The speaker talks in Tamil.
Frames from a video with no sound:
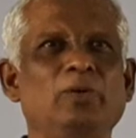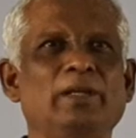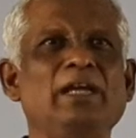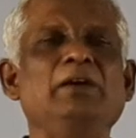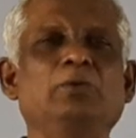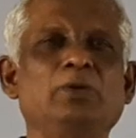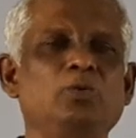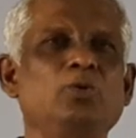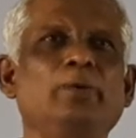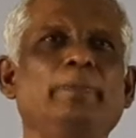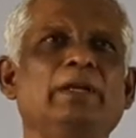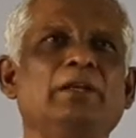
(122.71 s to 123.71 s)
ஒழிய ஒரு
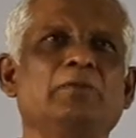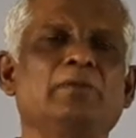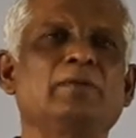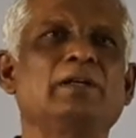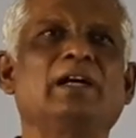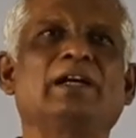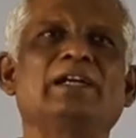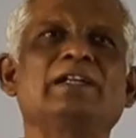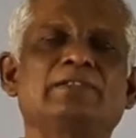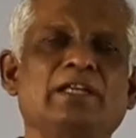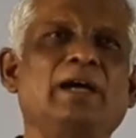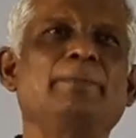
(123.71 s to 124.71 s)
குறிப்பிட்ட உணவுக்காக
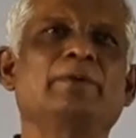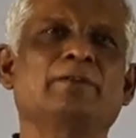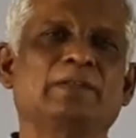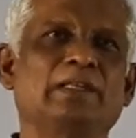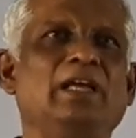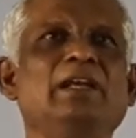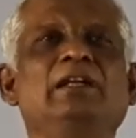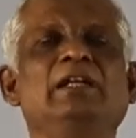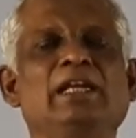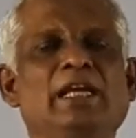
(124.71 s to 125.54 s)
சாப்பிடுவதால்